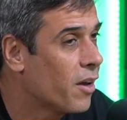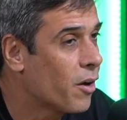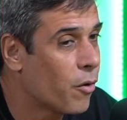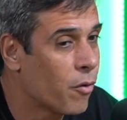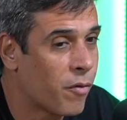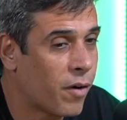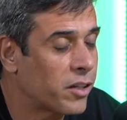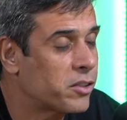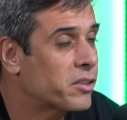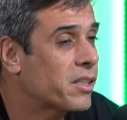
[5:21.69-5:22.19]

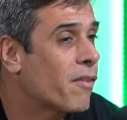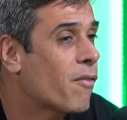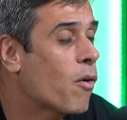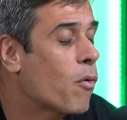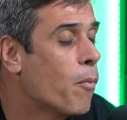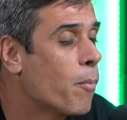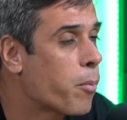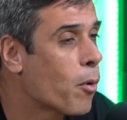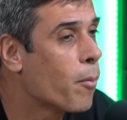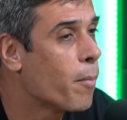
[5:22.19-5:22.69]
O Vasco estava
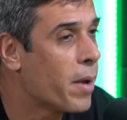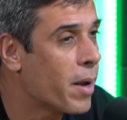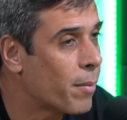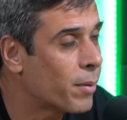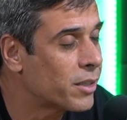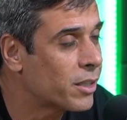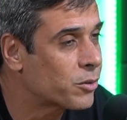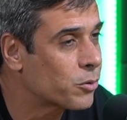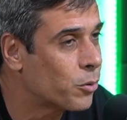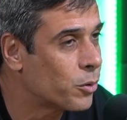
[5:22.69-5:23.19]
com
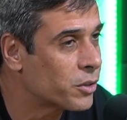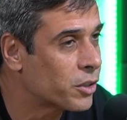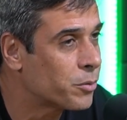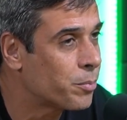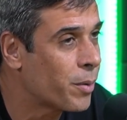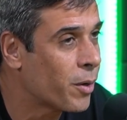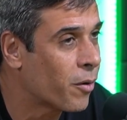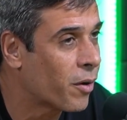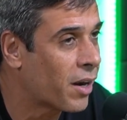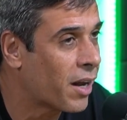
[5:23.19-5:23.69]
problema das contas
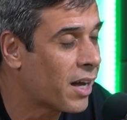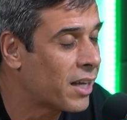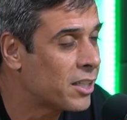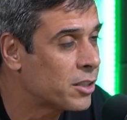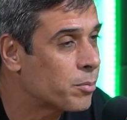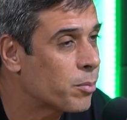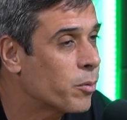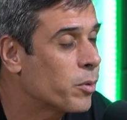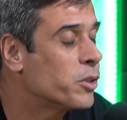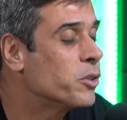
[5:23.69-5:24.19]

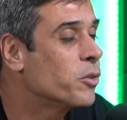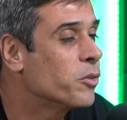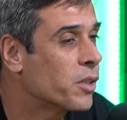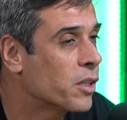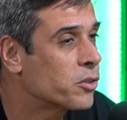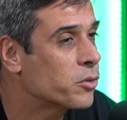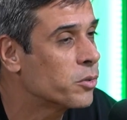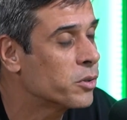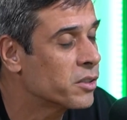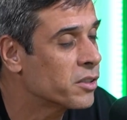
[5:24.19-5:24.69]
penhoradas por questão
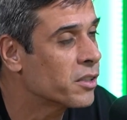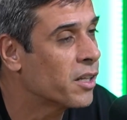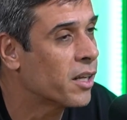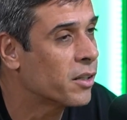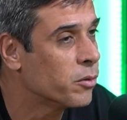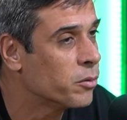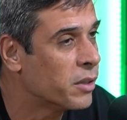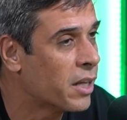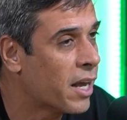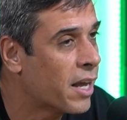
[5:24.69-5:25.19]
das coisas lá
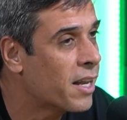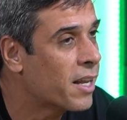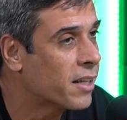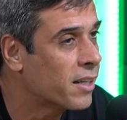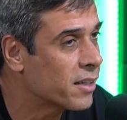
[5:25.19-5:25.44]
do Denner,